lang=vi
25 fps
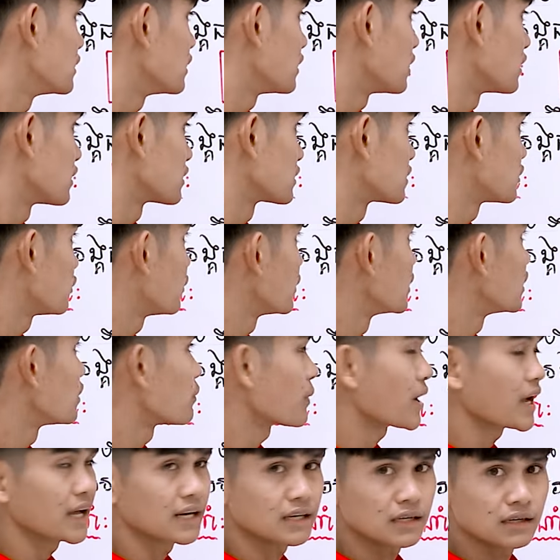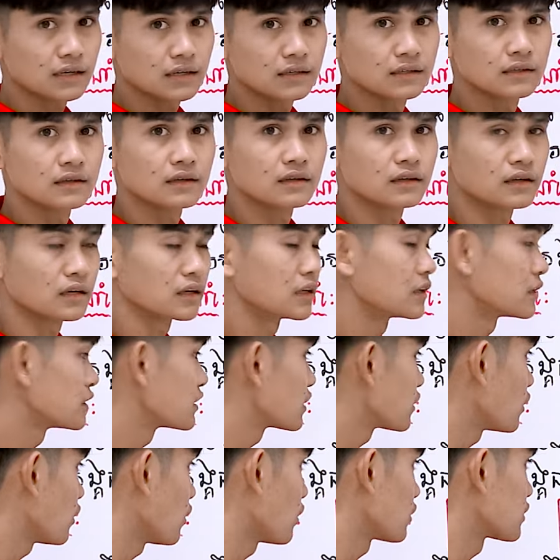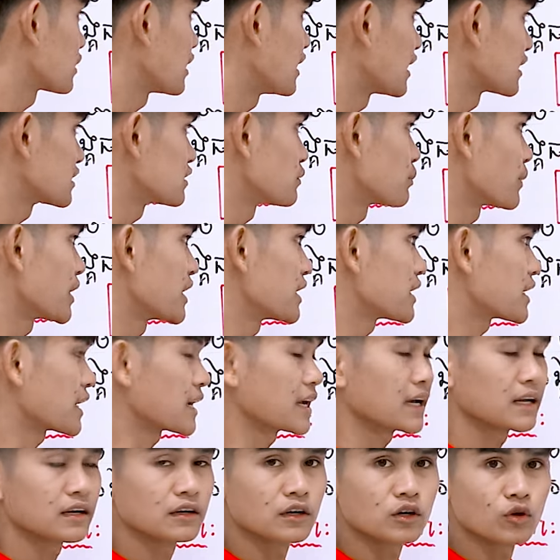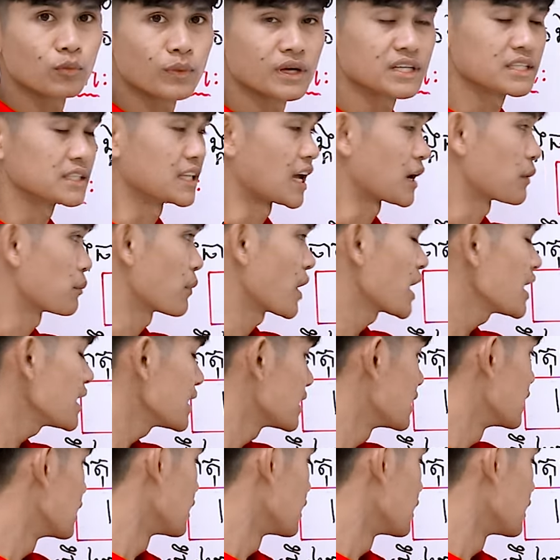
thưa lòng hát rồi co thằng sầm mày ca là không mày thành bác